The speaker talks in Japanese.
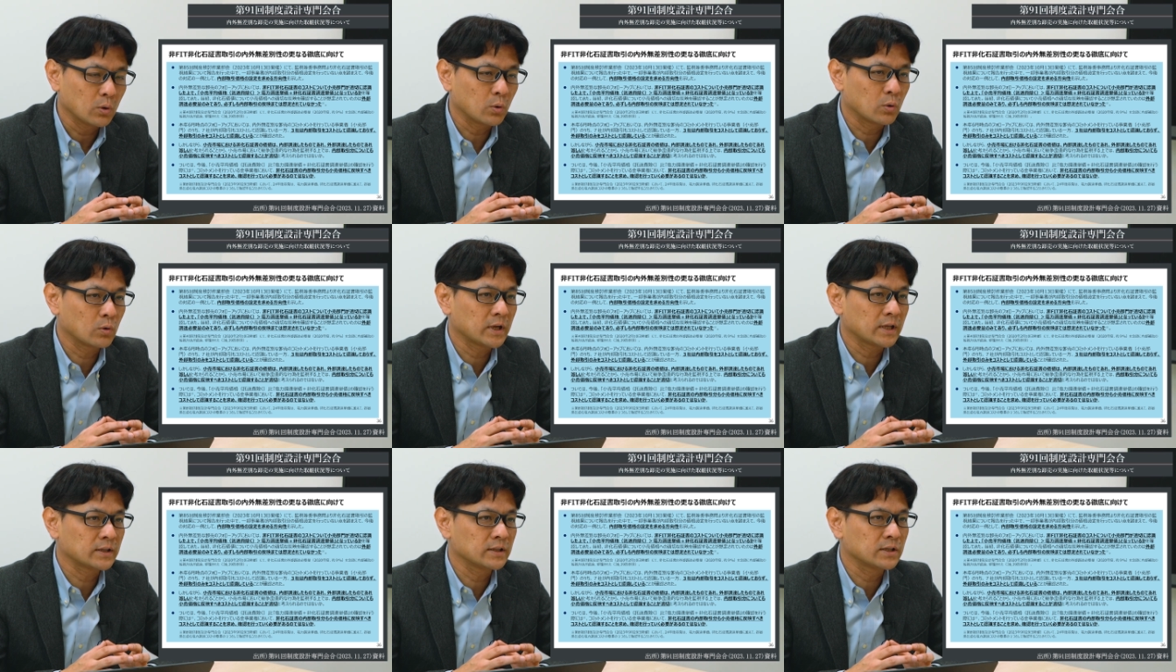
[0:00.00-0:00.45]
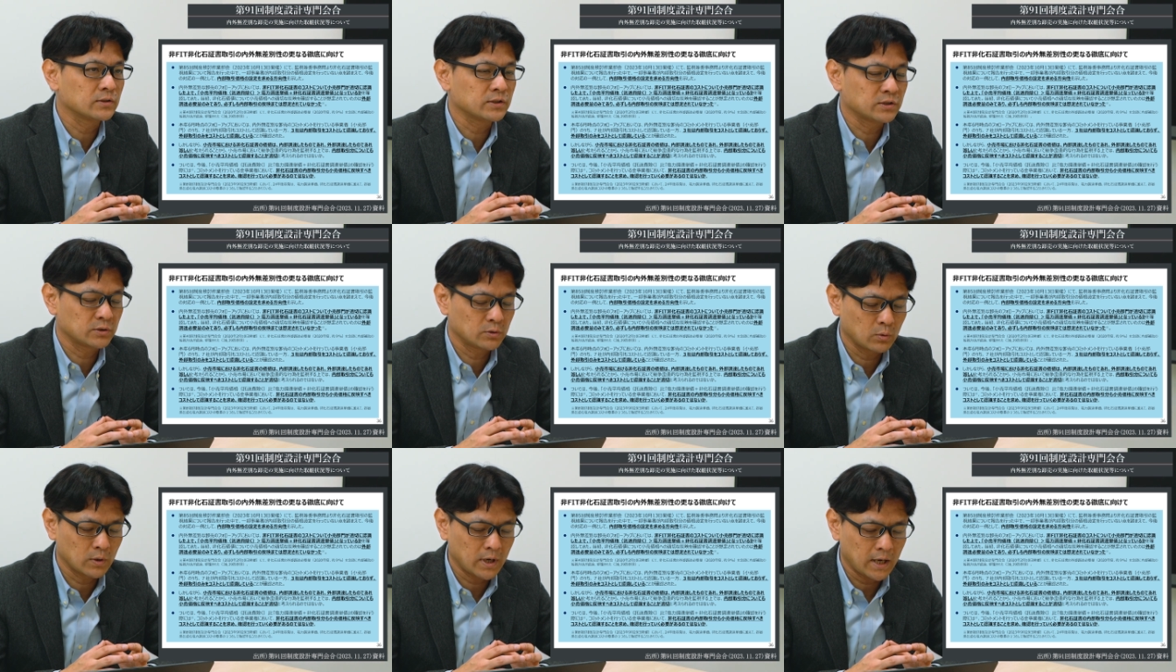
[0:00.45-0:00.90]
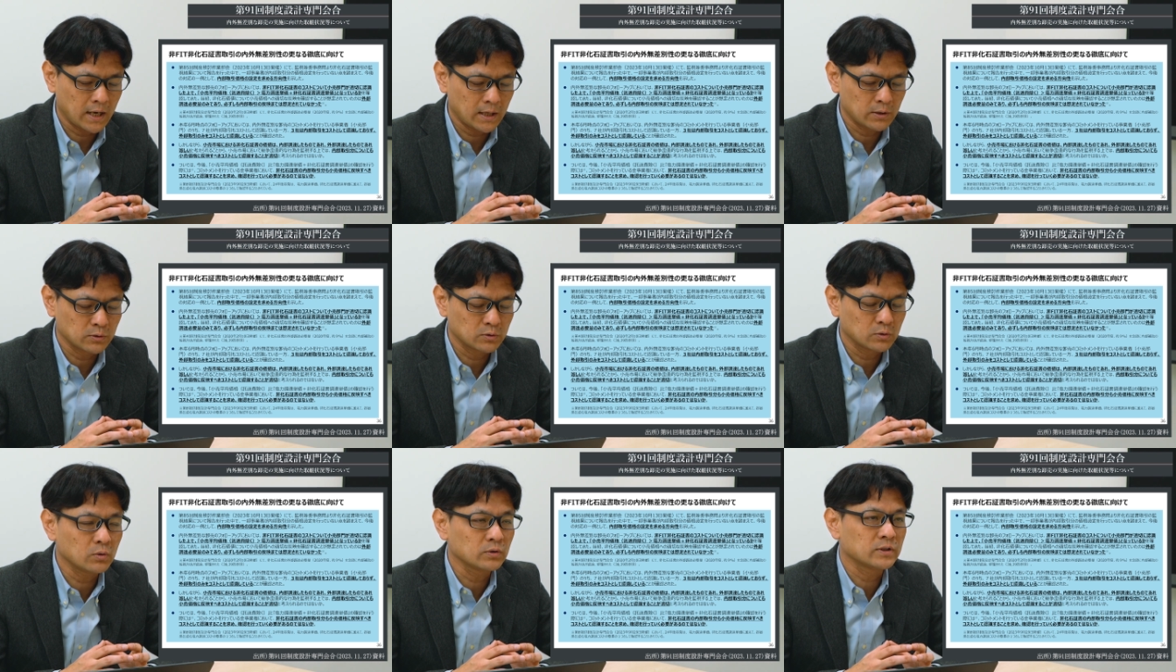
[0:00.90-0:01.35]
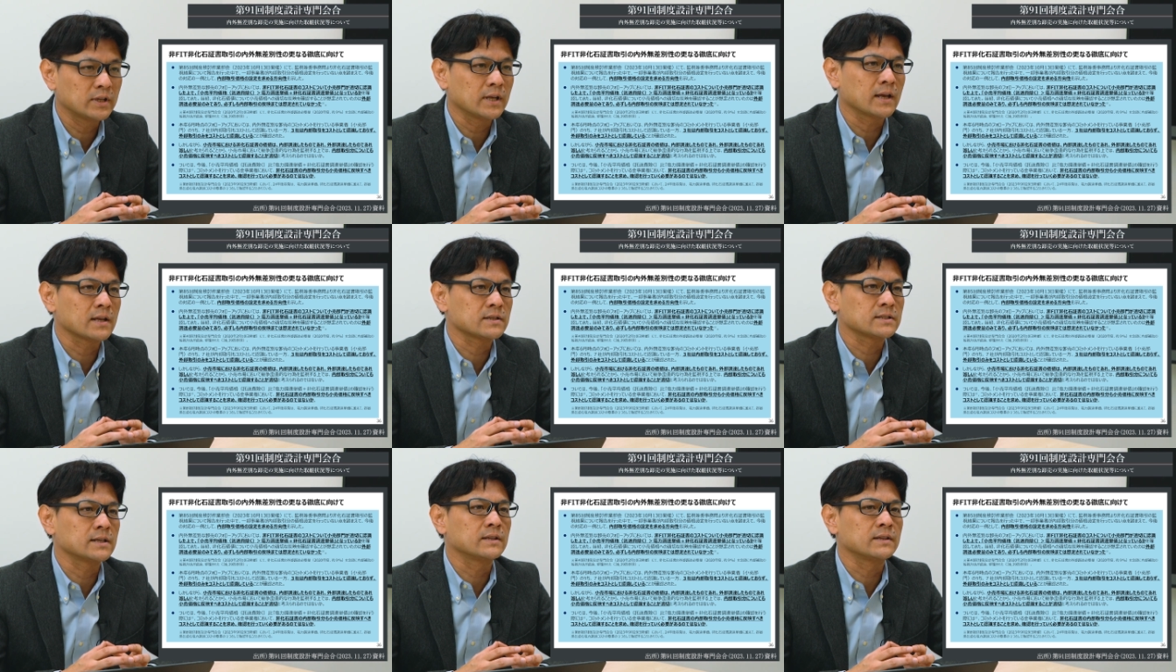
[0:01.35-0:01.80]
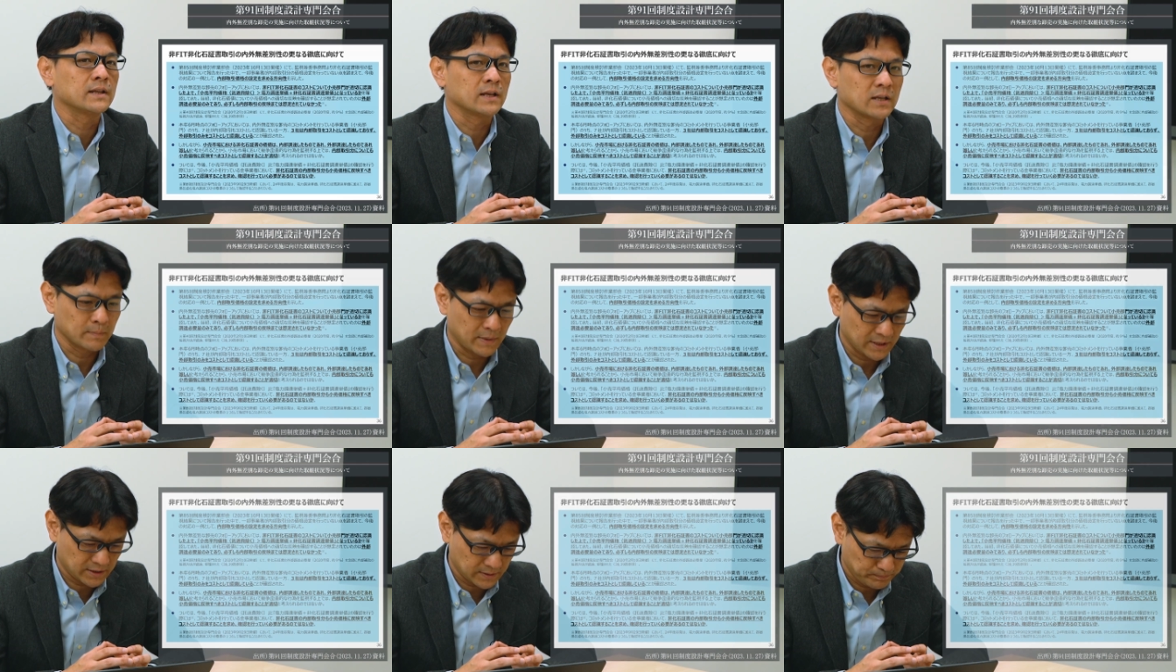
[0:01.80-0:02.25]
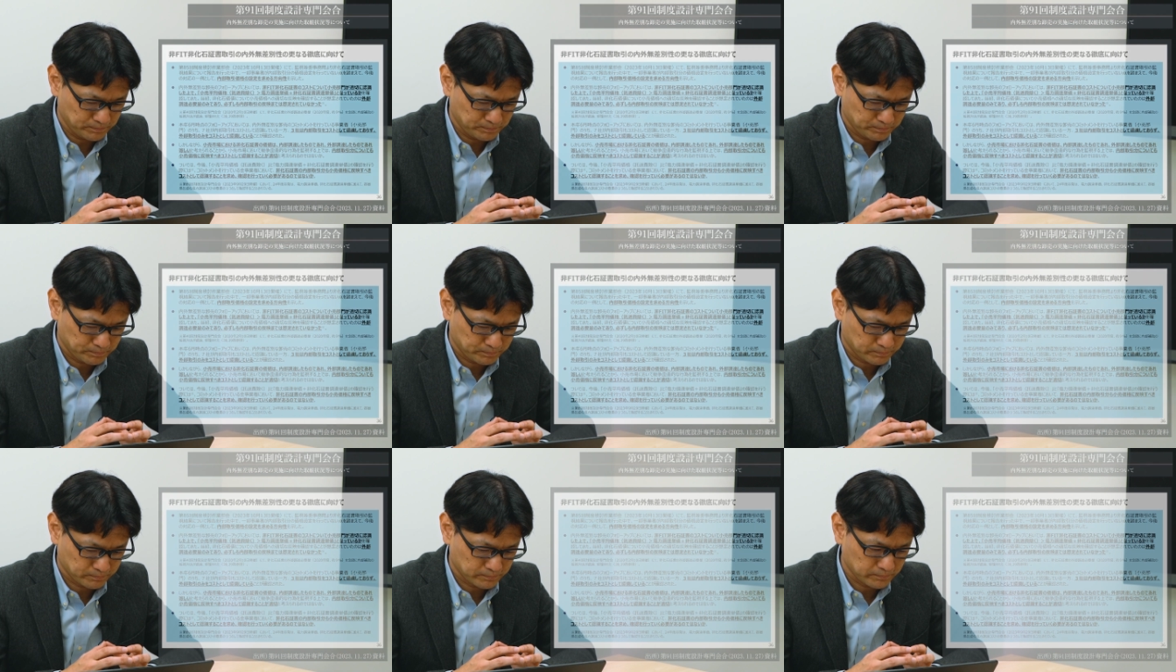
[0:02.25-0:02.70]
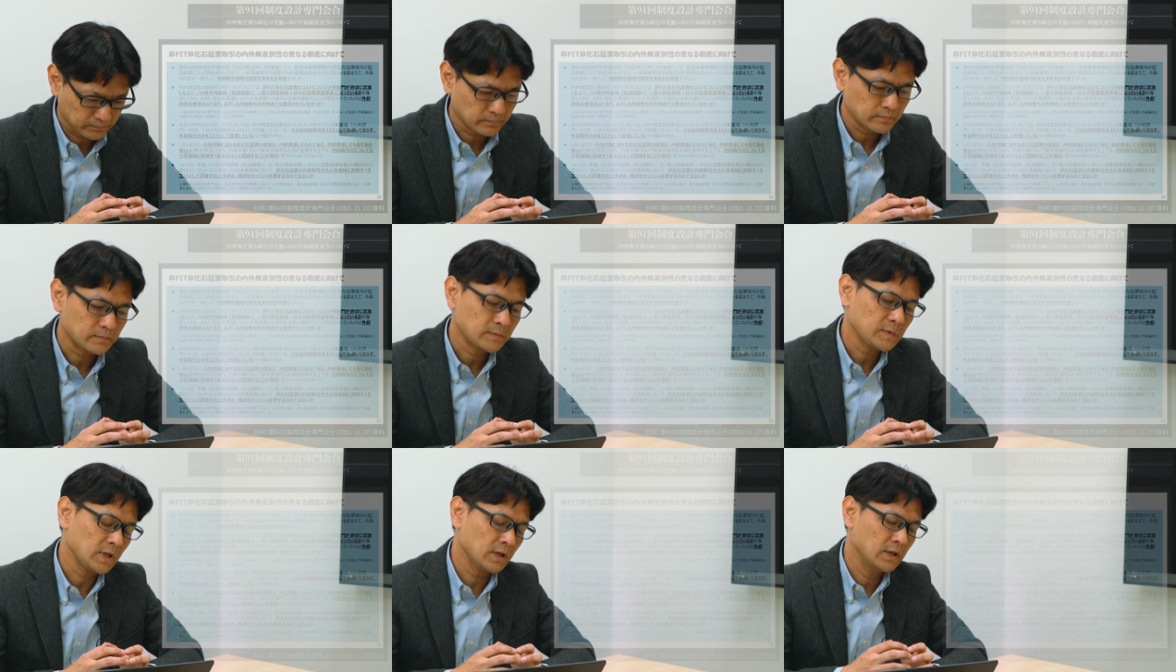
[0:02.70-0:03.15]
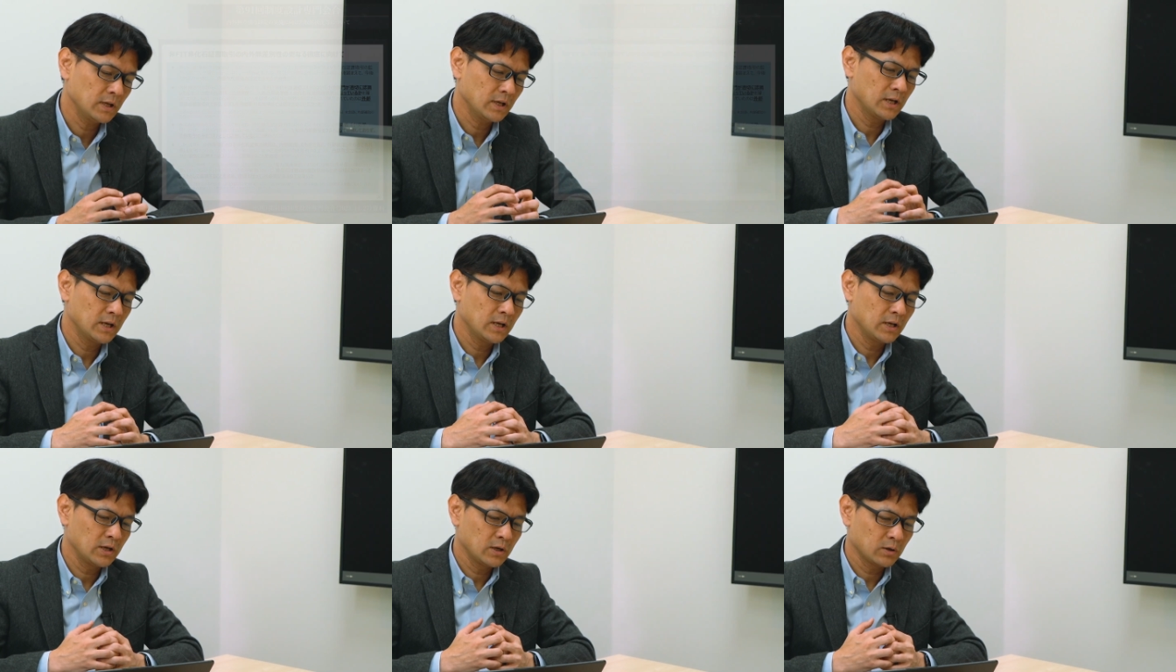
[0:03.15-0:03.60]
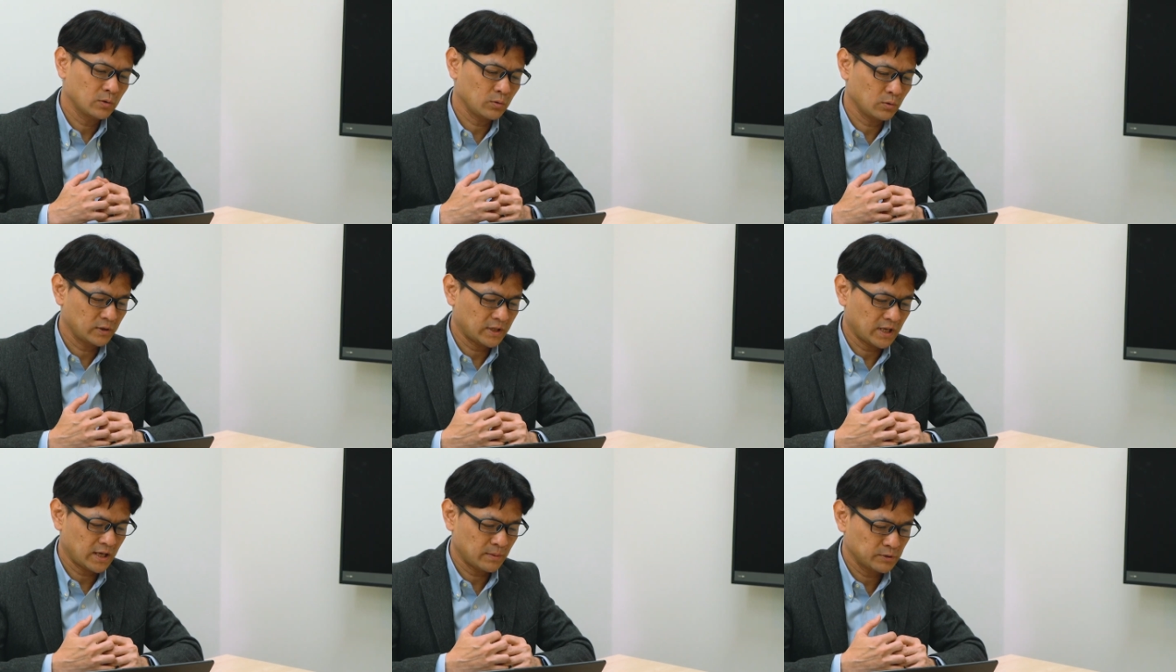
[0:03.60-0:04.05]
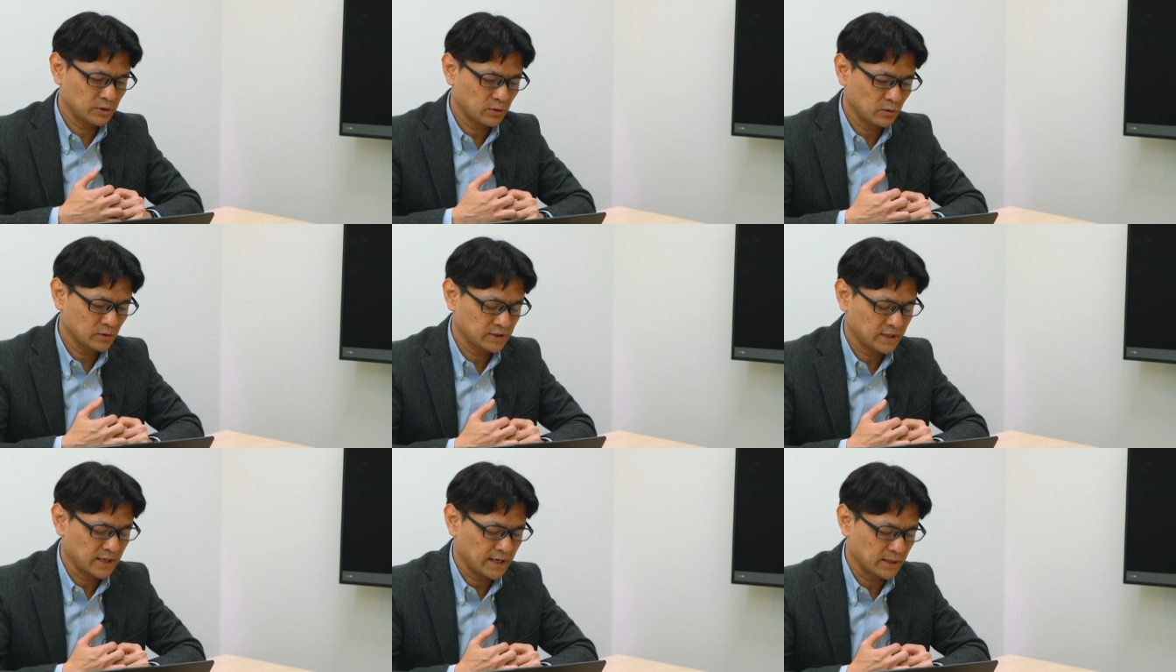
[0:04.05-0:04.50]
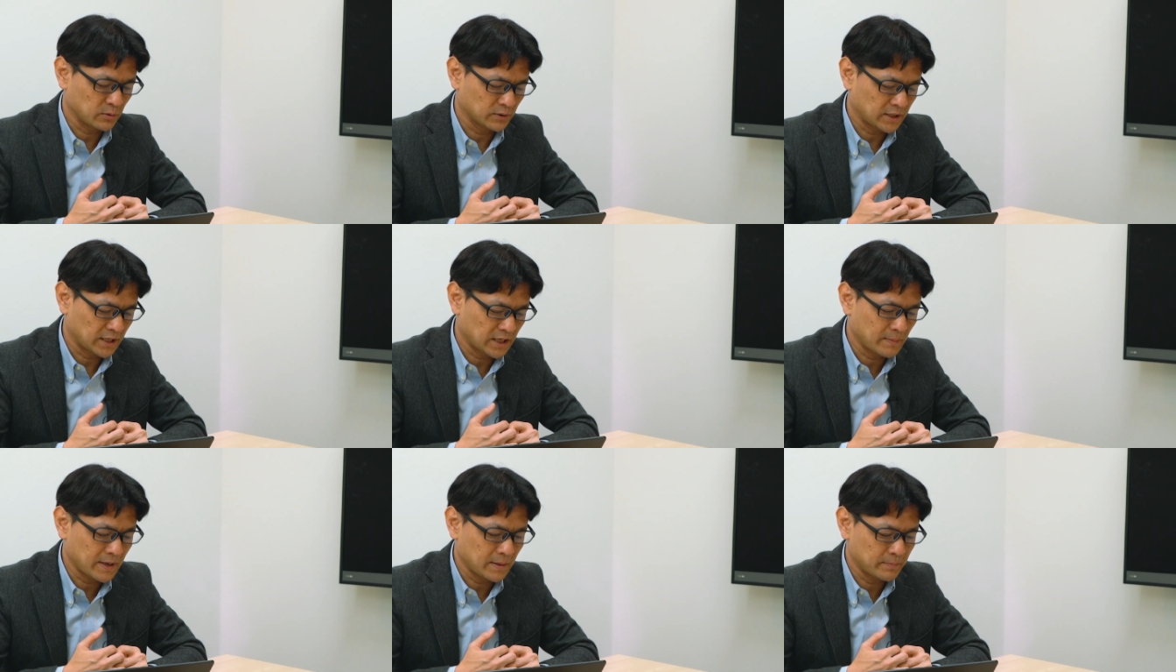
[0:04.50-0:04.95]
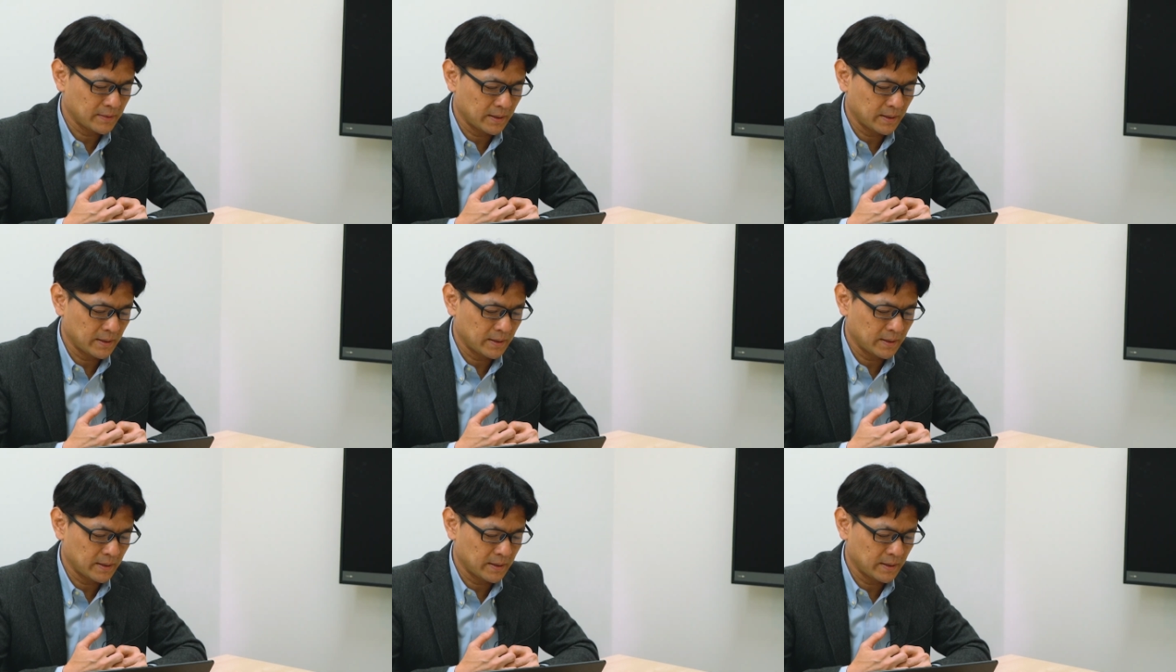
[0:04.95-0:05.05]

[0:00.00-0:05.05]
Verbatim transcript: 行っていく必要があると提案されています。このタームの最後ななばん